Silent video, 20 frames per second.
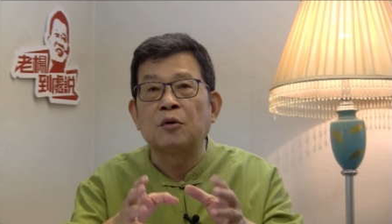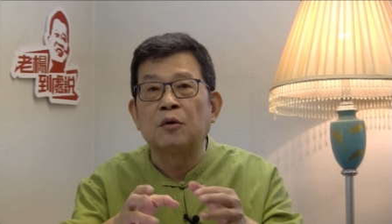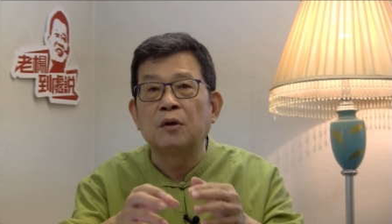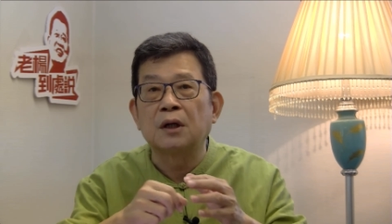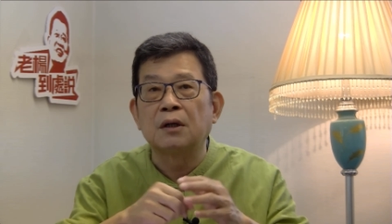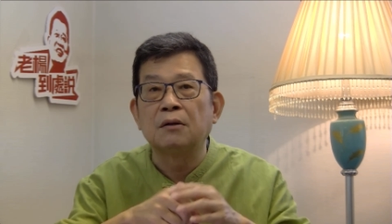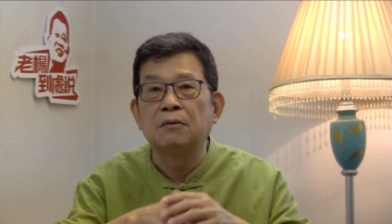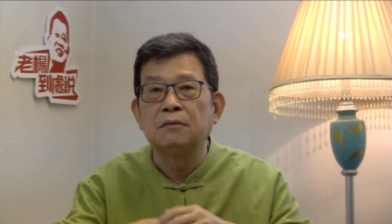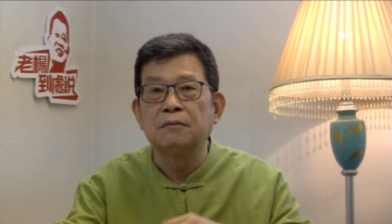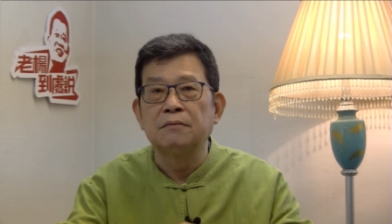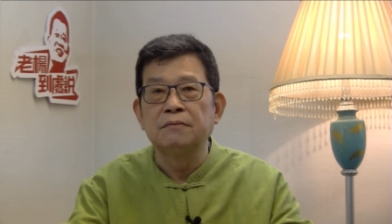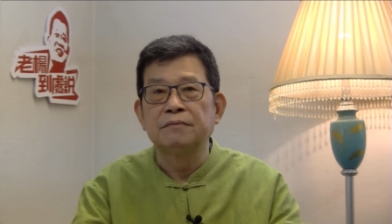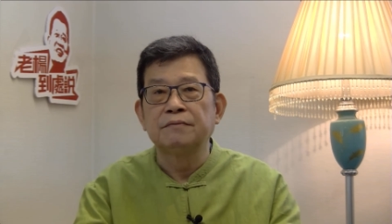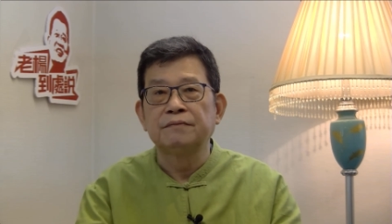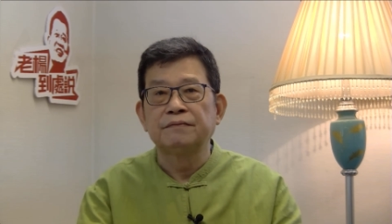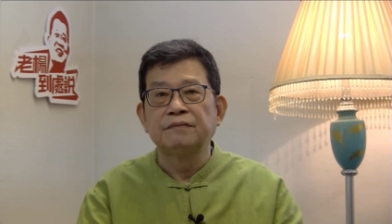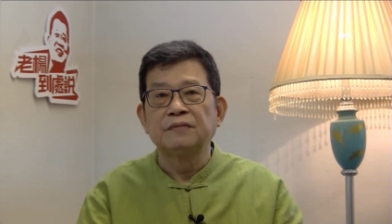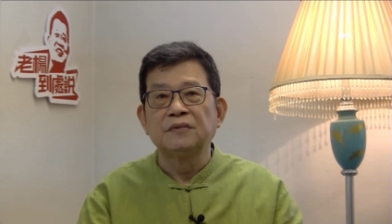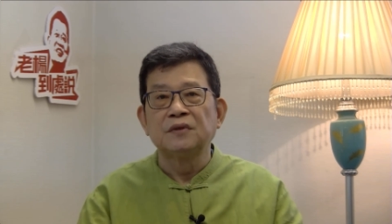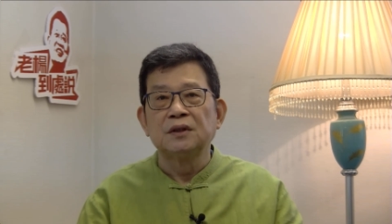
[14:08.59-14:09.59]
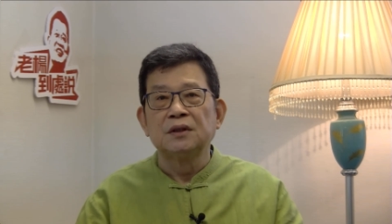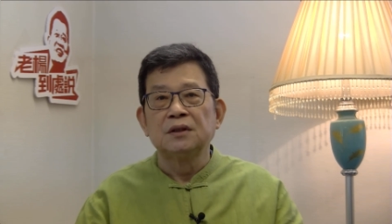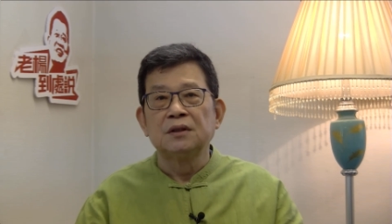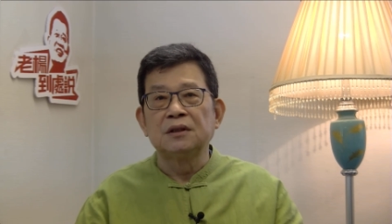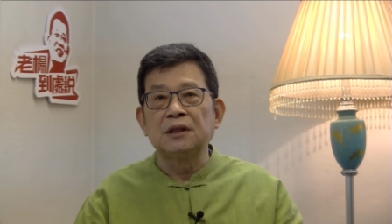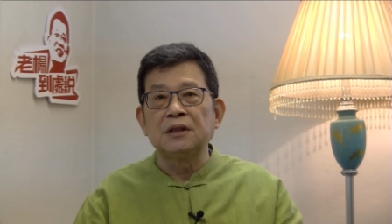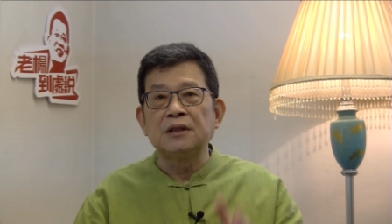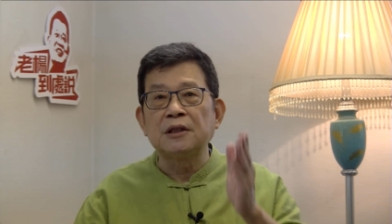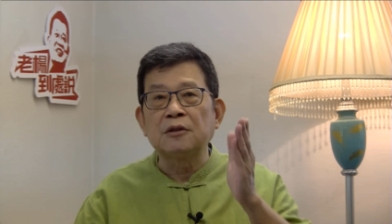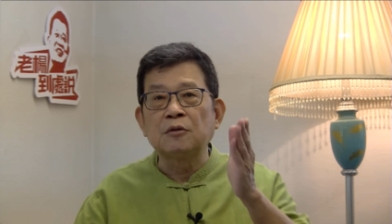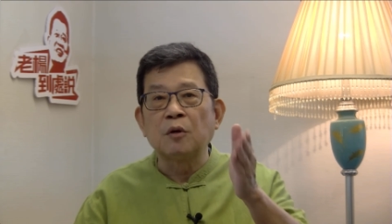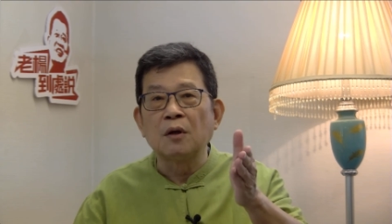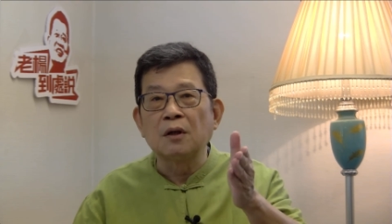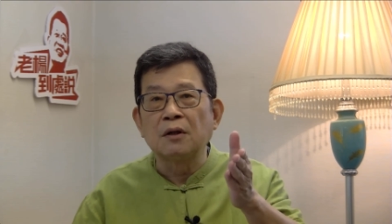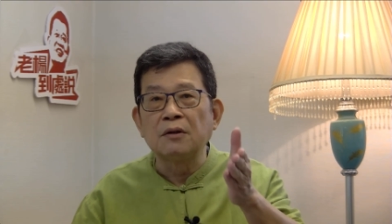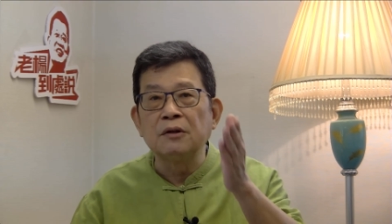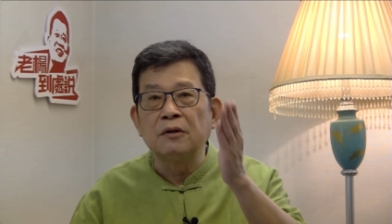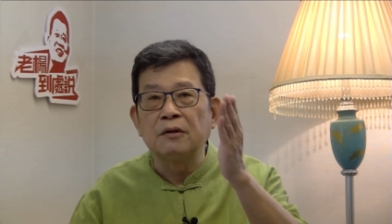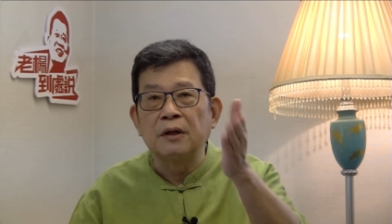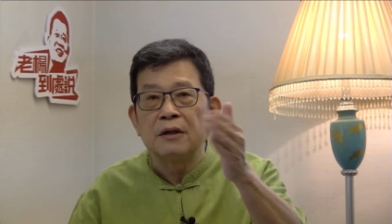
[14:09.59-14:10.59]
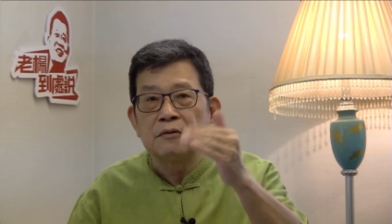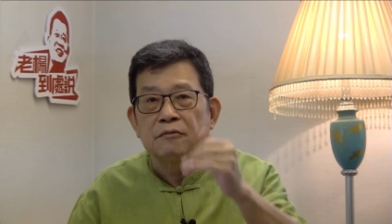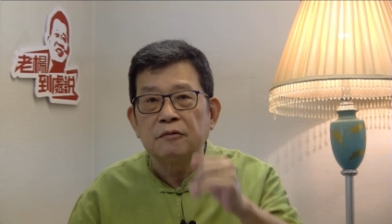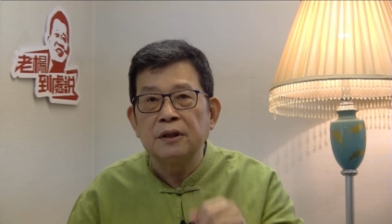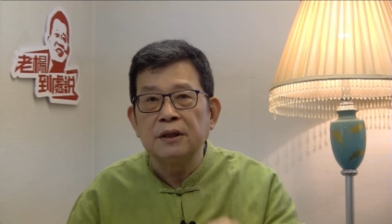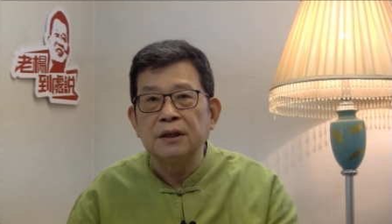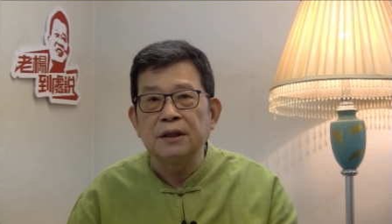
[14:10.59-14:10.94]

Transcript: 钩。这些脱钩有人为的，